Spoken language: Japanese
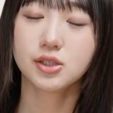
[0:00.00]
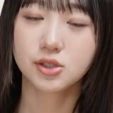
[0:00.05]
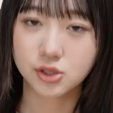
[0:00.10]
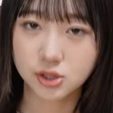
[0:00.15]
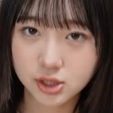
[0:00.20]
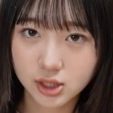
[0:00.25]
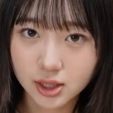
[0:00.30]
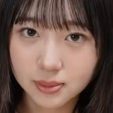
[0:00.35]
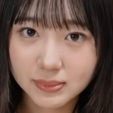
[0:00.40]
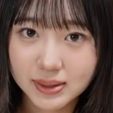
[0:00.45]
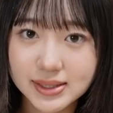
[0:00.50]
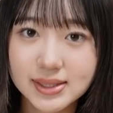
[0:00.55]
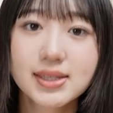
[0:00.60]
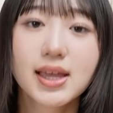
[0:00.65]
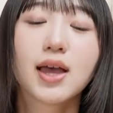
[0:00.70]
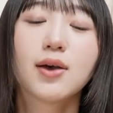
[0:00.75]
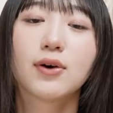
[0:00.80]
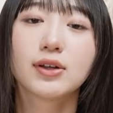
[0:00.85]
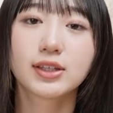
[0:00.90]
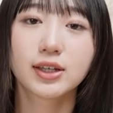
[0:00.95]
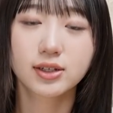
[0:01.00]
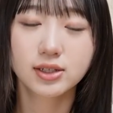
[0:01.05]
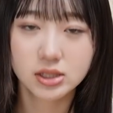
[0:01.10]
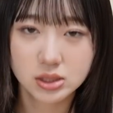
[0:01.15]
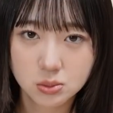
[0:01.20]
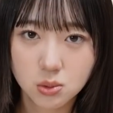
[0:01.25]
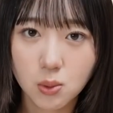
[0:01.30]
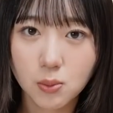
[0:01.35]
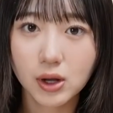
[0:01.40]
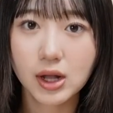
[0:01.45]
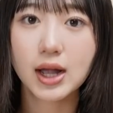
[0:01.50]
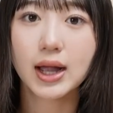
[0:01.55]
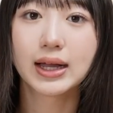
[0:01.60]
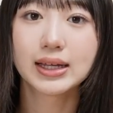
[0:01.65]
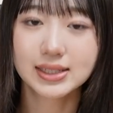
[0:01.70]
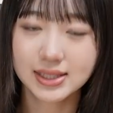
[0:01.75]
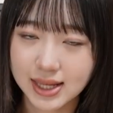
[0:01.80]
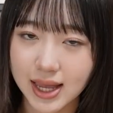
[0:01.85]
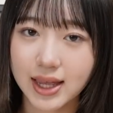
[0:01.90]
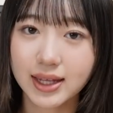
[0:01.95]
続きまして、私ももか
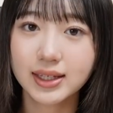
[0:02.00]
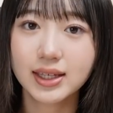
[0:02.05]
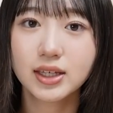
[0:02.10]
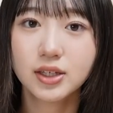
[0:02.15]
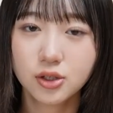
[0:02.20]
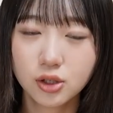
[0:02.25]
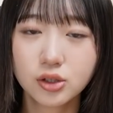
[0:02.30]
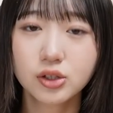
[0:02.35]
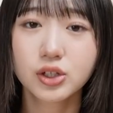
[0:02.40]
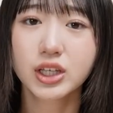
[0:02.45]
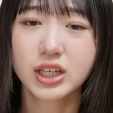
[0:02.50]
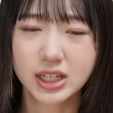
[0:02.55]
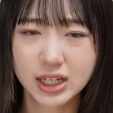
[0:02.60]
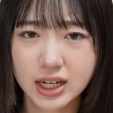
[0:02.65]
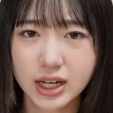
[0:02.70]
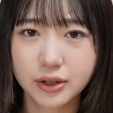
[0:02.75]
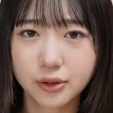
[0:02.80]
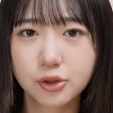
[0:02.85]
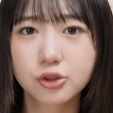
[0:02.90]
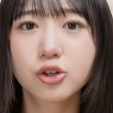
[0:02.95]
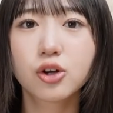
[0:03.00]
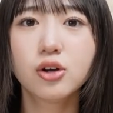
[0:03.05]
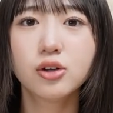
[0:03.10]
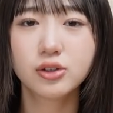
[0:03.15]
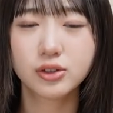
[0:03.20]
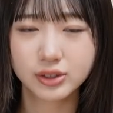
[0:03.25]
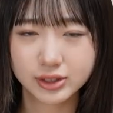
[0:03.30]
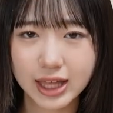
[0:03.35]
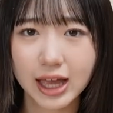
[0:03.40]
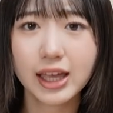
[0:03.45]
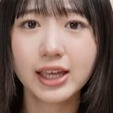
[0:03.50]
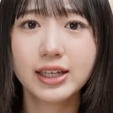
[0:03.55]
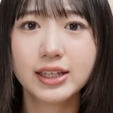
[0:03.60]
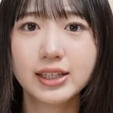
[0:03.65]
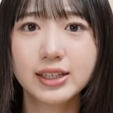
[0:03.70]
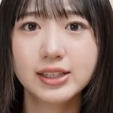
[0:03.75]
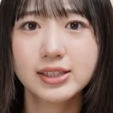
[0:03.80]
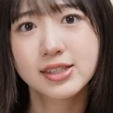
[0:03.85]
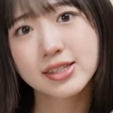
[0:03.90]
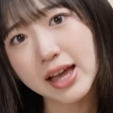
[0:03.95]
が最近よく聞かれること、だい
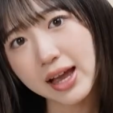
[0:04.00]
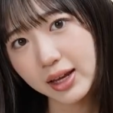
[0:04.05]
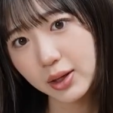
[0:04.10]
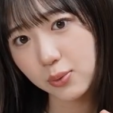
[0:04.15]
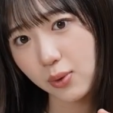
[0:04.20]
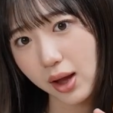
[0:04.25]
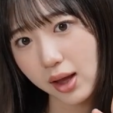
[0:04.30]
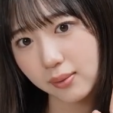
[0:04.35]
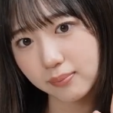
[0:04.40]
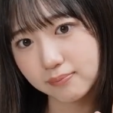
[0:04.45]
さんいは？